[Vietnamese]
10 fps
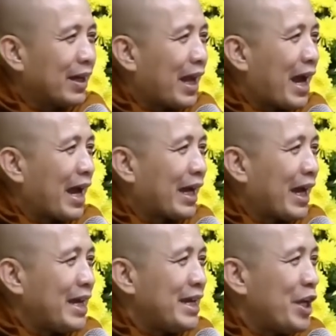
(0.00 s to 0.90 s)
thật
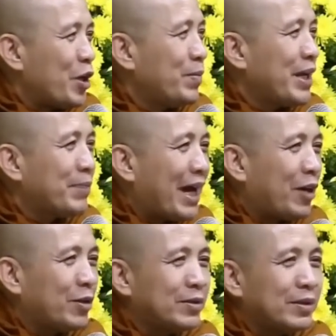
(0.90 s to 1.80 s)
là kỳ diệu
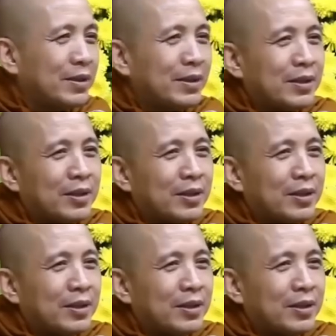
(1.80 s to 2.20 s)
biết bao